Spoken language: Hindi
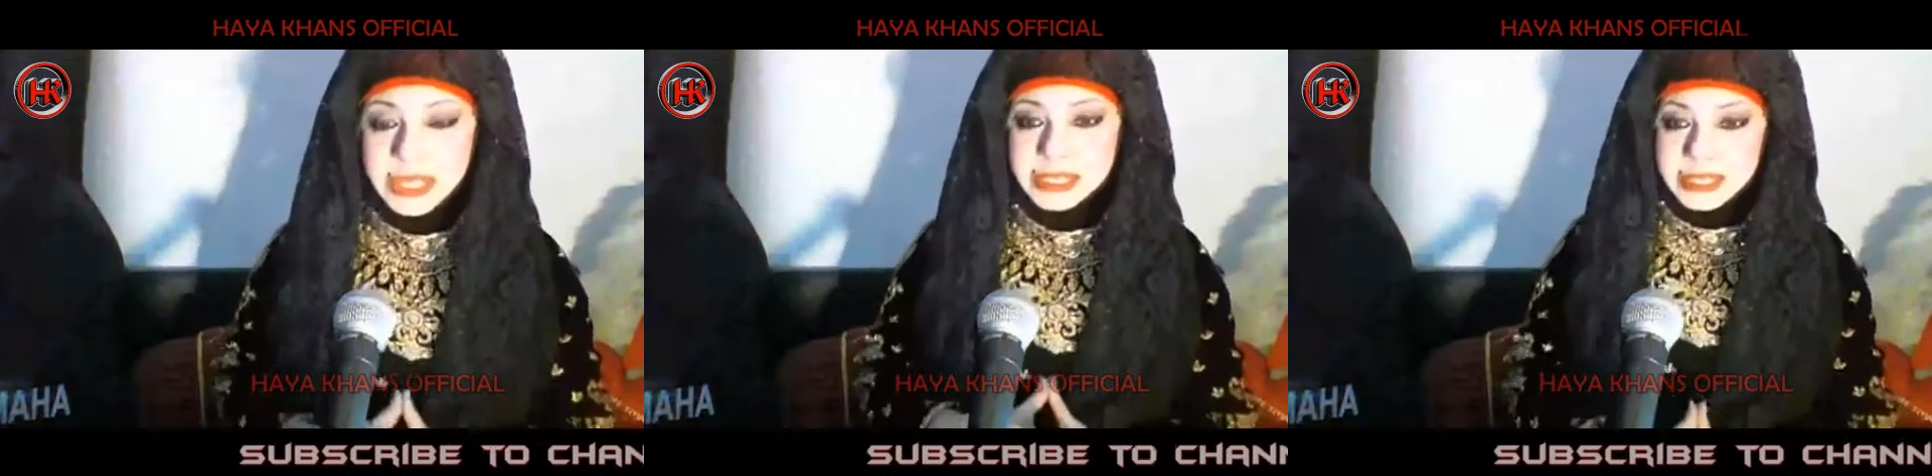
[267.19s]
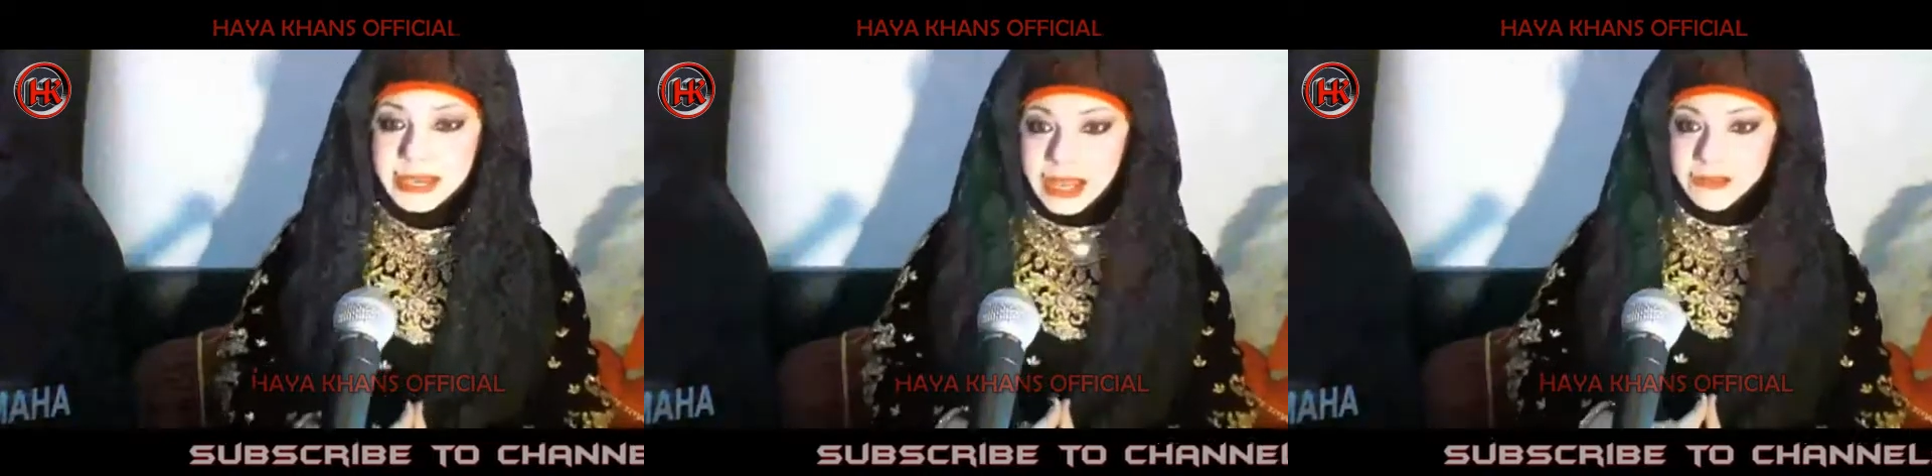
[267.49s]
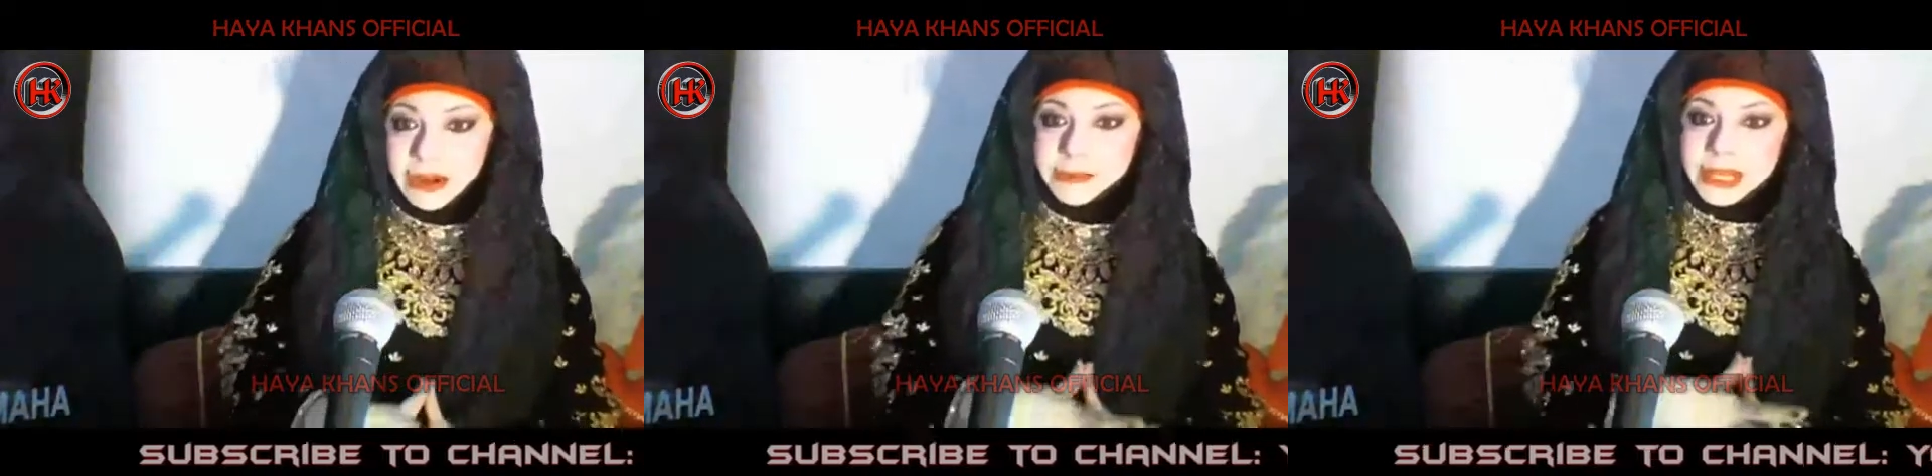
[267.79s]
इसके
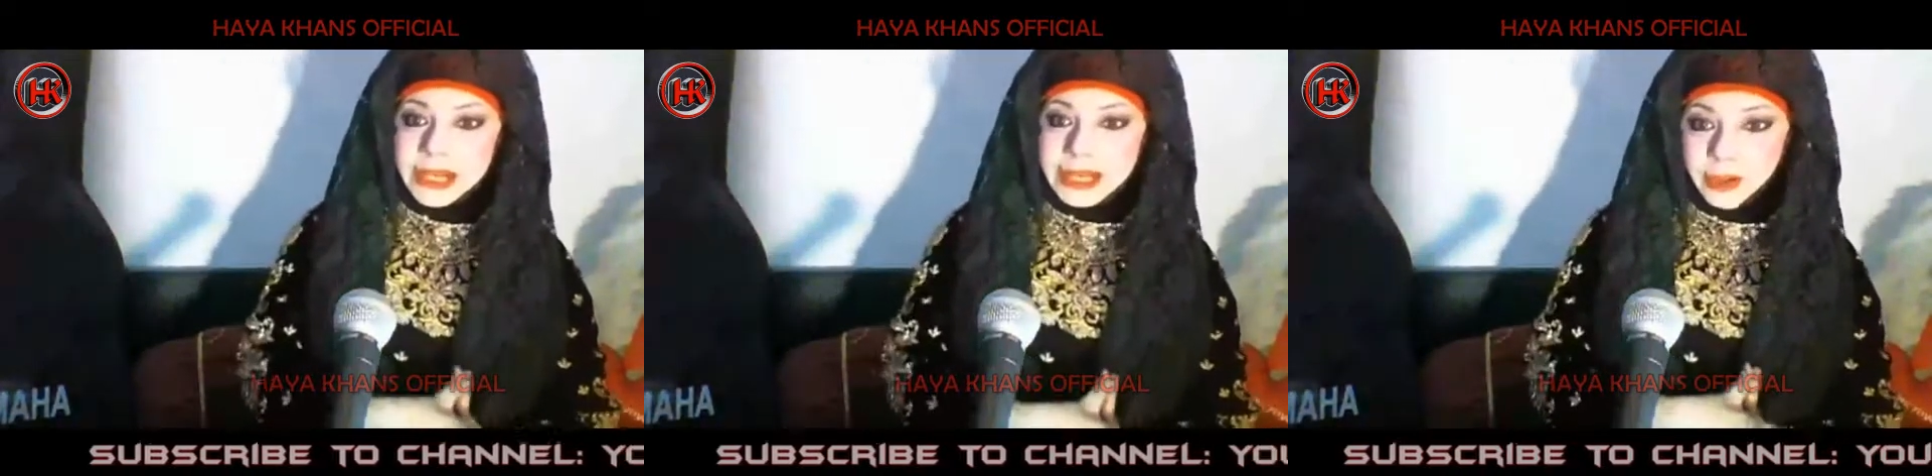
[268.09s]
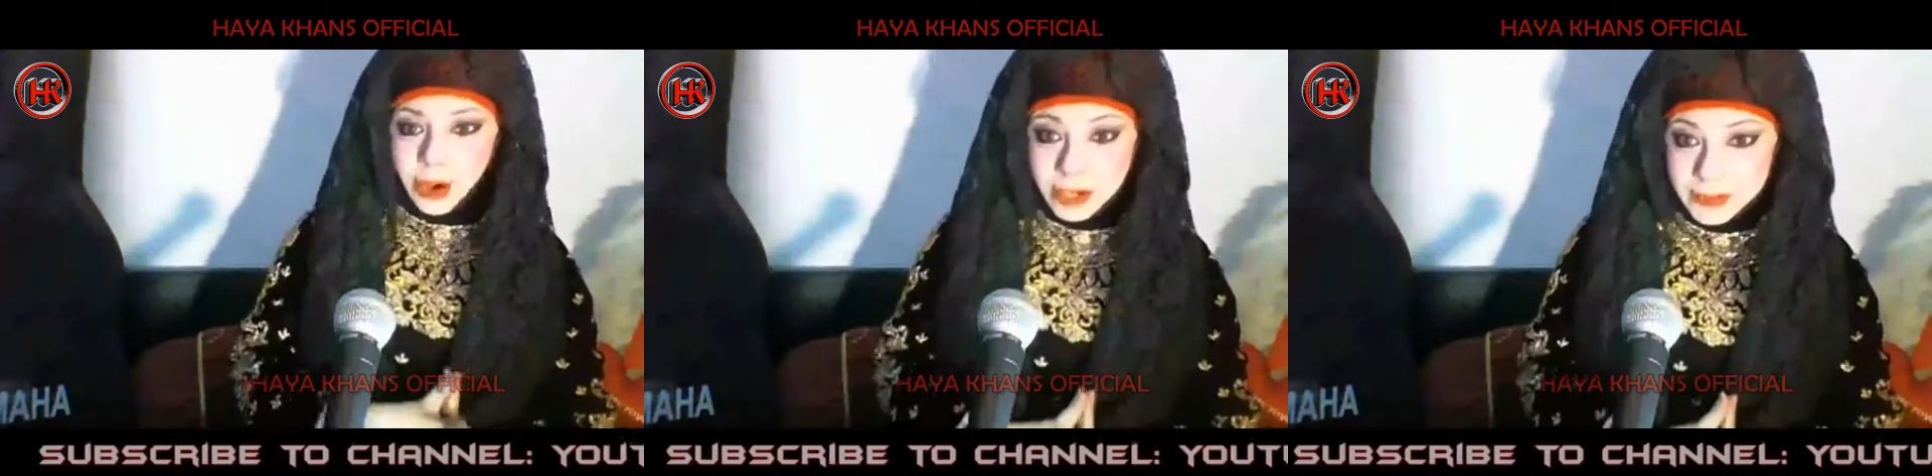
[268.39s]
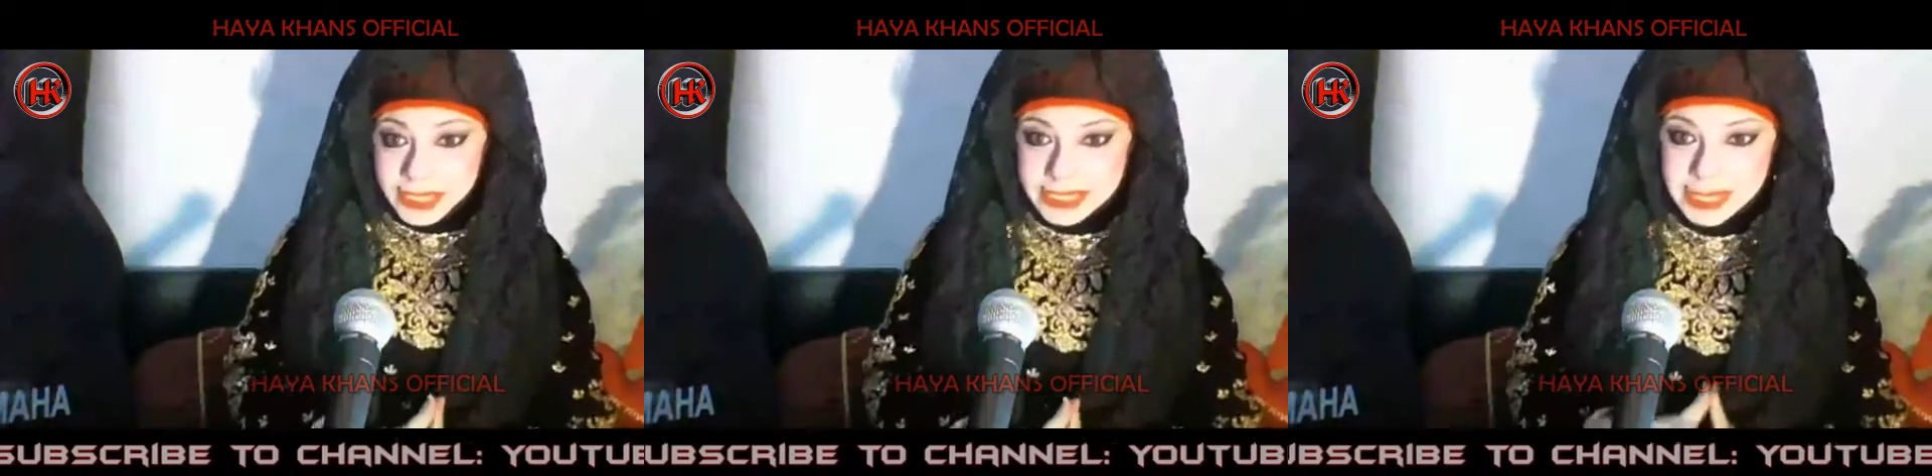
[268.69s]
अलावा मेरा एक और
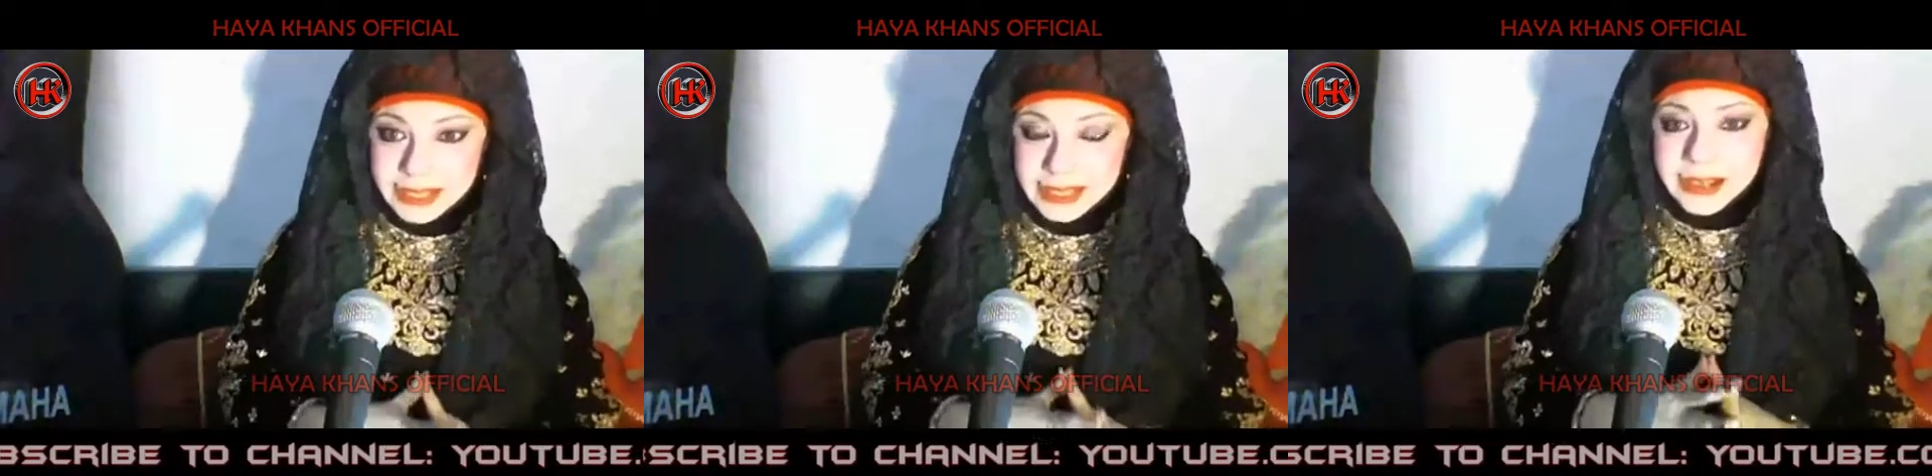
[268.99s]
पेज है